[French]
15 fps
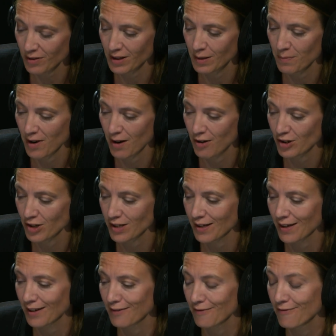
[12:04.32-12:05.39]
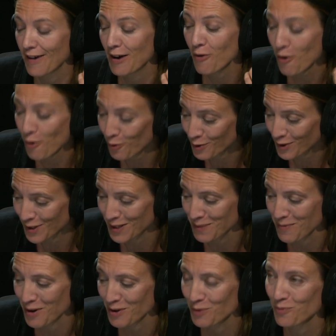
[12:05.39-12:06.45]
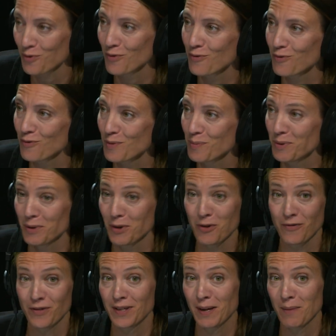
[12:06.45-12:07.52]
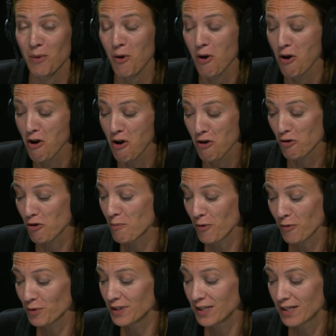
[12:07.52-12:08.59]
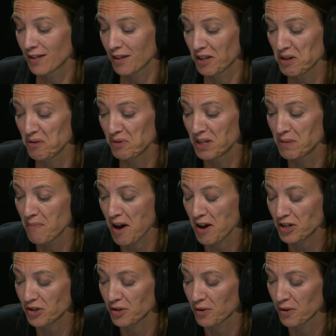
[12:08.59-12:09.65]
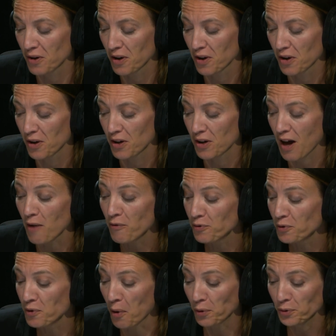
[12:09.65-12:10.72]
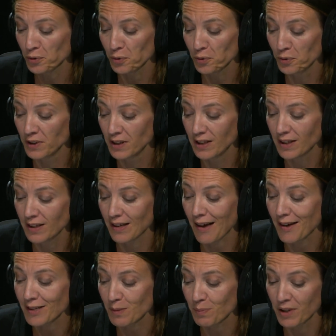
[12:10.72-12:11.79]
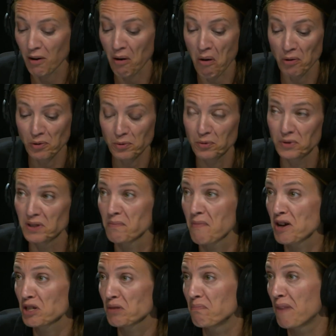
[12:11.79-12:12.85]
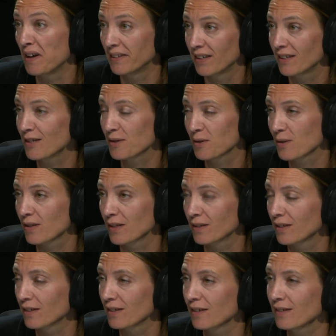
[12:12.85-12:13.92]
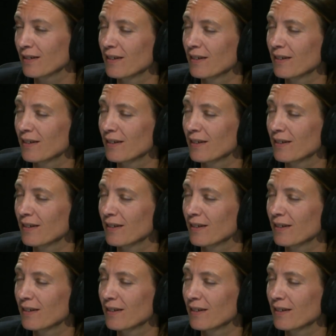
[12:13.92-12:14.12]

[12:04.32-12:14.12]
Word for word: d'images. Quelles valeurs ont les images pour vous Et puis finalement, comment vous distinguez une image euh, influente, unique, inspirante d'une image banale, sans intérêt